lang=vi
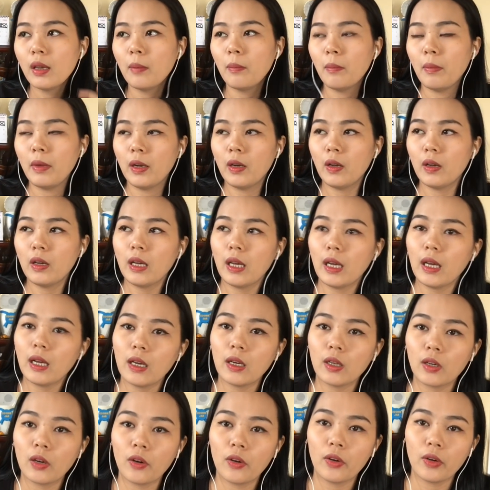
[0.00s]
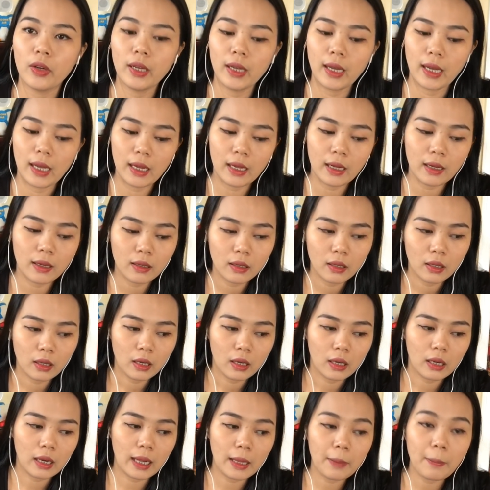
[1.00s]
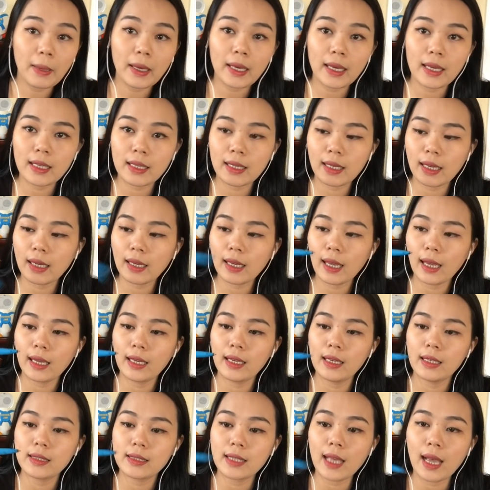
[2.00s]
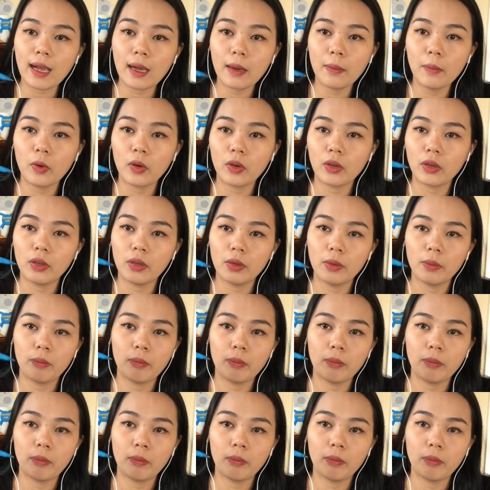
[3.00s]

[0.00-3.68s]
Mẹ nói ha, rồi hả lấy mấy cái cái cây sắt đó mọi người,